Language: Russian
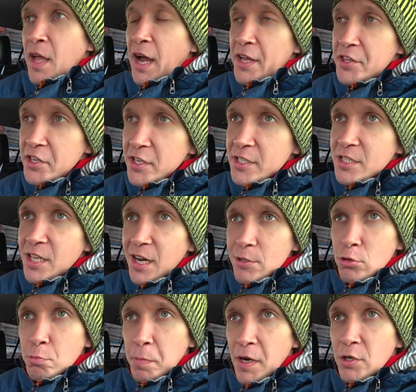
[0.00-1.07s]
они
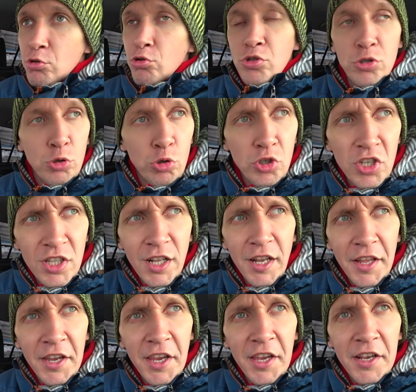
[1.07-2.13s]
сразу спрашивают, стучит ли
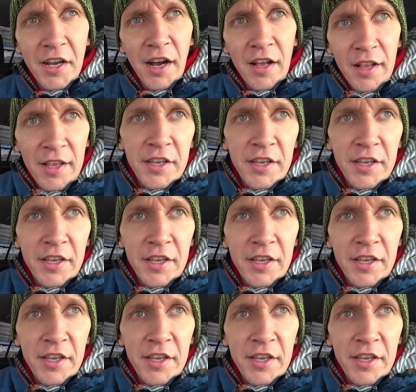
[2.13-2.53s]
рейка.